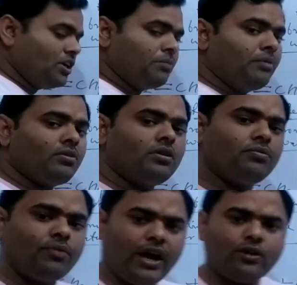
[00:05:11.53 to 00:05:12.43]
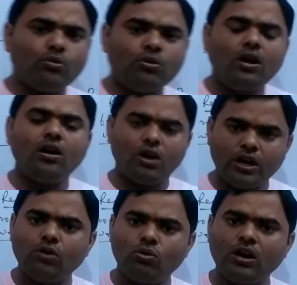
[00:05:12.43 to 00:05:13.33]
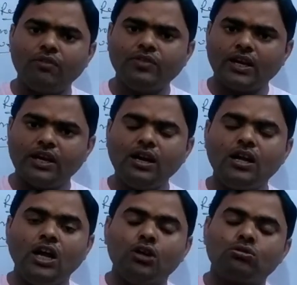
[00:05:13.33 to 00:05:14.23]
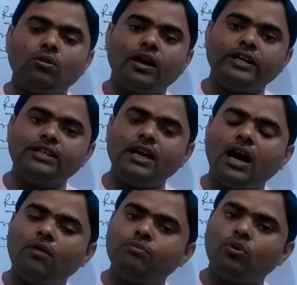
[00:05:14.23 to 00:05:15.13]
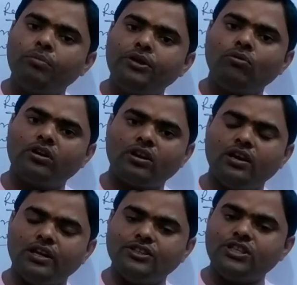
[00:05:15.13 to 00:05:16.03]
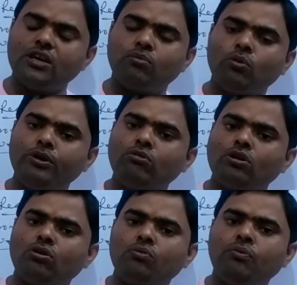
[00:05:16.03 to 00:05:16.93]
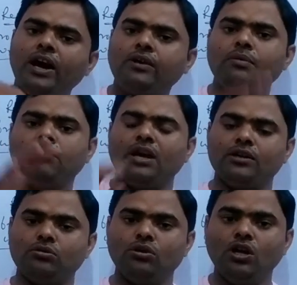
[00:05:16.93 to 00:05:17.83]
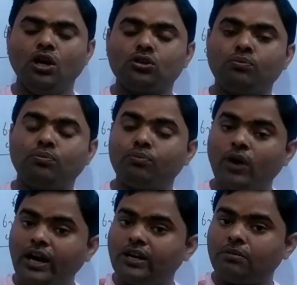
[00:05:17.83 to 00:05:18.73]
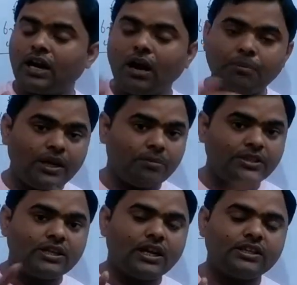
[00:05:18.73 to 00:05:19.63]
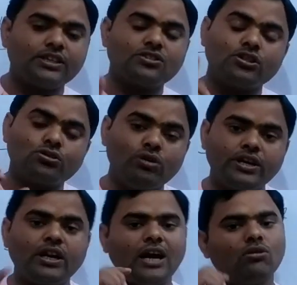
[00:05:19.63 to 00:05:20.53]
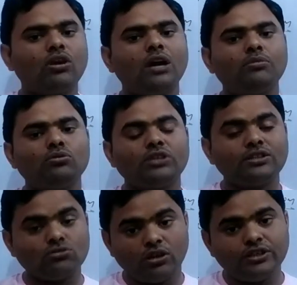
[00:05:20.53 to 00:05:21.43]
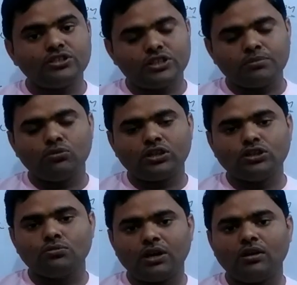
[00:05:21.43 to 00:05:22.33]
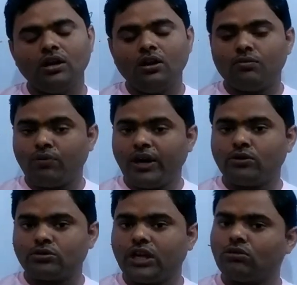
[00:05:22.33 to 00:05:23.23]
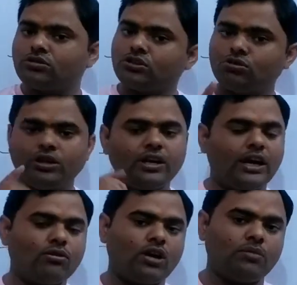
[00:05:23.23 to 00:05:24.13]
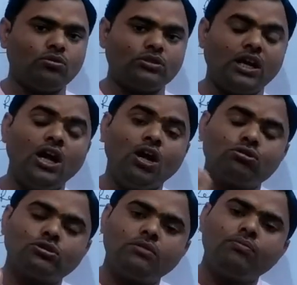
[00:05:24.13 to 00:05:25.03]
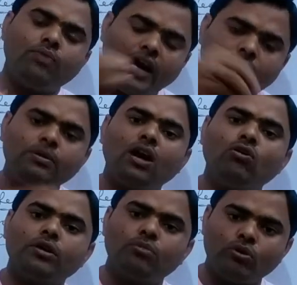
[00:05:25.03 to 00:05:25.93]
घर में फैट होगा ऑयल होगा है ना तो यदि आप ब्रोमीन वाटर ले लीजिए ब्रोमीन वाटर को फैट में मिला दो तो फैट हमारा आपने अभी देखा था कि सेचुरेटेड हाइड्रोकार्बन होता है सॉलिड स्टेट में होता है जो हमारा फैट होता है वो सेचुरेटेड हाइड्रोकार्बन होता है तो जब फैट मिलाओगे